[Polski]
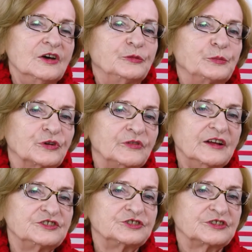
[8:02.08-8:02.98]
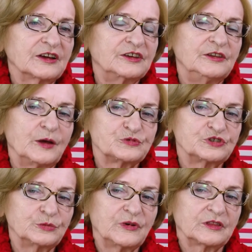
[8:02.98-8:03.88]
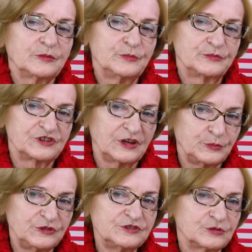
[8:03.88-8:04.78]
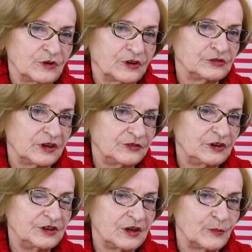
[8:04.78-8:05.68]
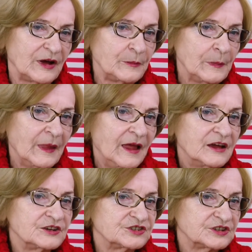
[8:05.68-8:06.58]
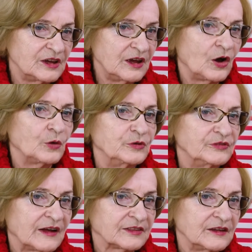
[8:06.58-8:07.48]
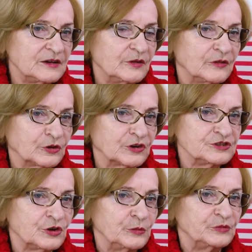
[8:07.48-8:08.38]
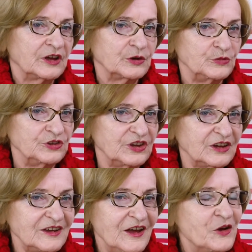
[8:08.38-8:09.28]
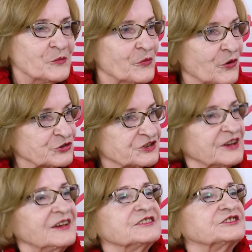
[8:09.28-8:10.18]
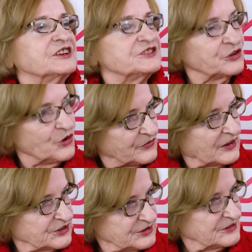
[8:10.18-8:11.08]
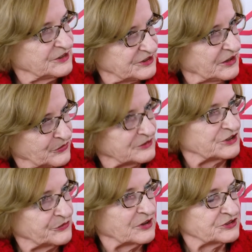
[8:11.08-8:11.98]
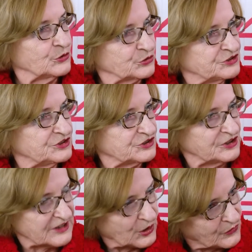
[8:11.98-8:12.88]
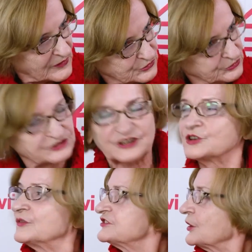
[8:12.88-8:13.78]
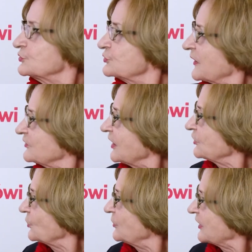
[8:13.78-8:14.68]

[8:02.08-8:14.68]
wprowadzić taki na przykład przepis, którego w tej chwili nie ma, że obywatel w określonym terminie może zrezygnować z tejże własności, czyli zachować dotychczasowy status, prawda? To by